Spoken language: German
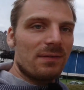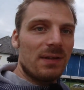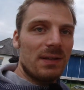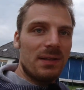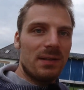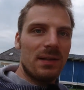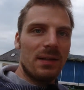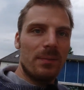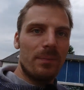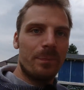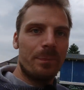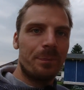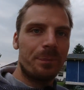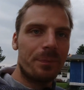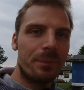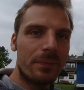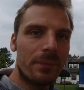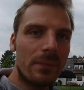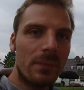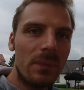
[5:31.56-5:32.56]
da braucht es dann
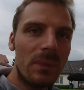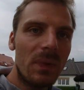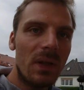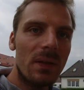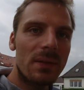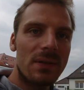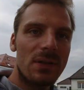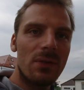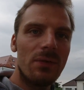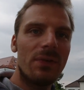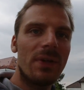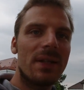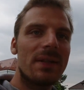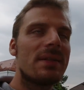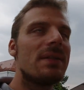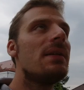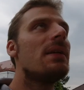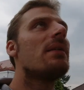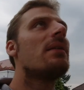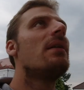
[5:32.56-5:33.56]
doch nochmal die Möglichkeit,
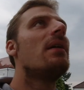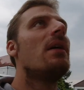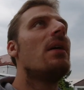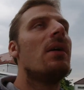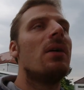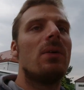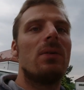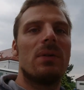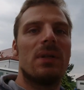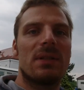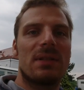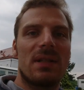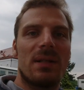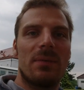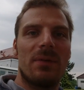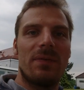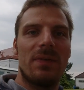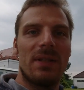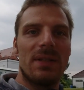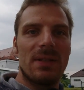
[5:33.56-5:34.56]
das an der Wand eben
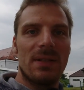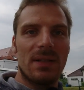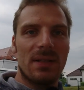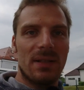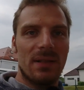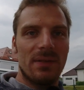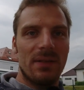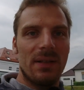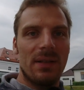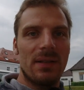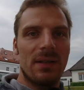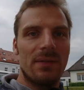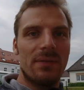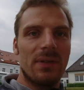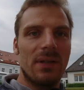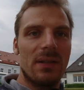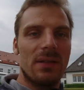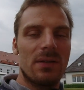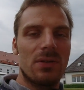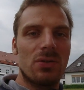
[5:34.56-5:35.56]
zu
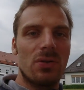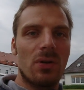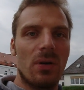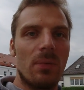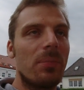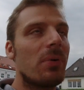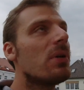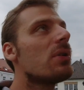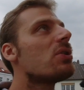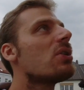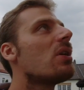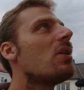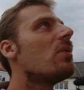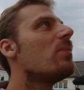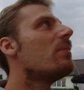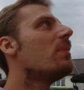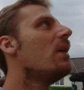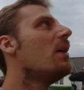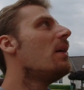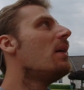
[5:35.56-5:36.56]
fixieren. Und das
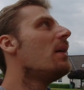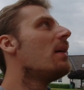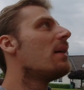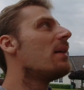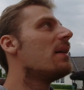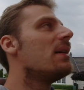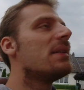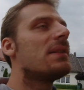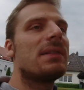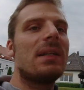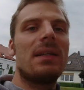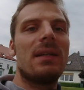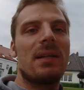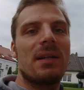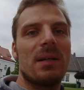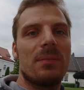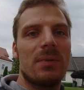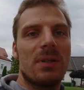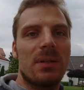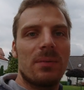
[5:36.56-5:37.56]
kann man, wie gesagt, nicht
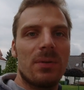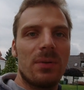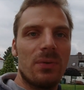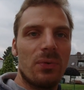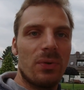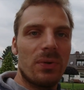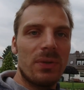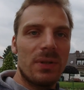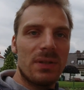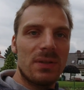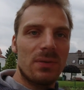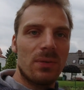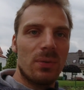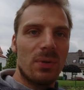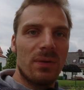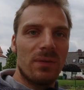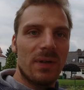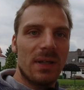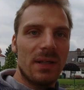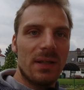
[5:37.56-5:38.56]
einfach in den Styropor
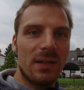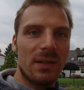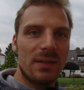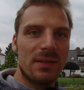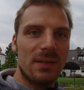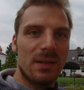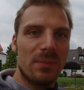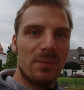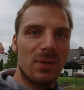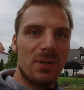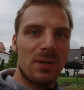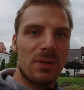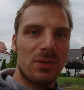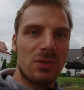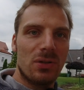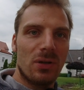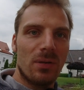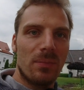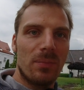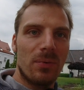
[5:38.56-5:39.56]
schrauben. Gleichzeitig
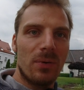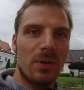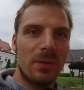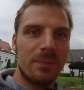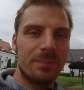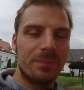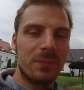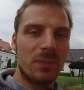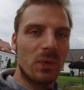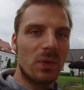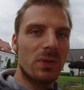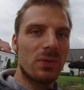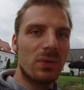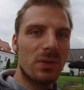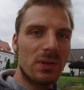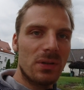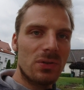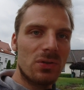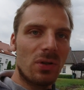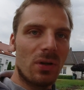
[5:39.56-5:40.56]
kann man aber auch nicht so
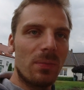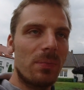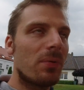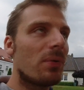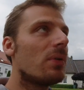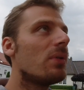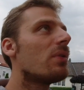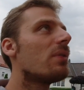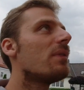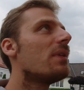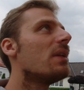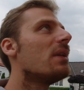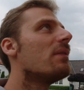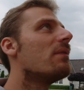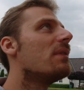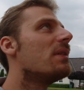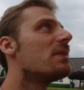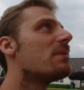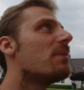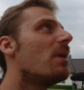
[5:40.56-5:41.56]
ohne weiteres eben in den
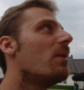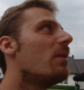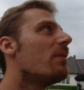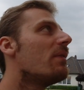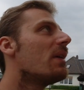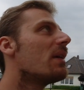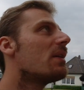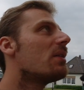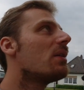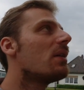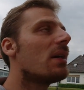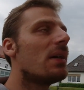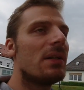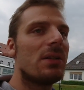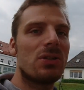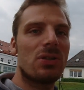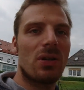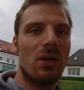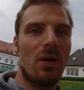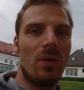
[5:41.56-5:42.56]
Styropor oder
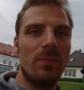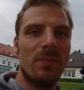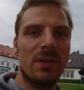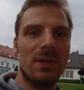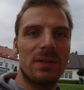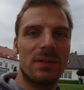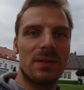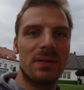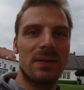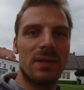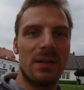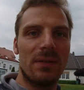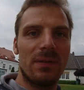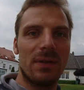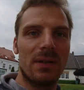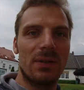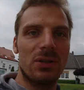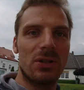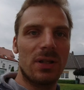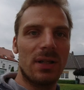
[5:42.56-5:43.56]
durch den Styropor
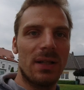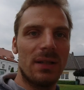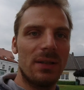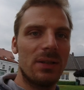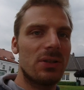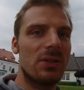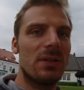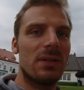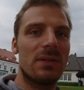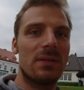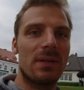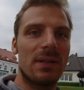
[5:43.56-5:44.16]
irgendwie ins Mauerwerk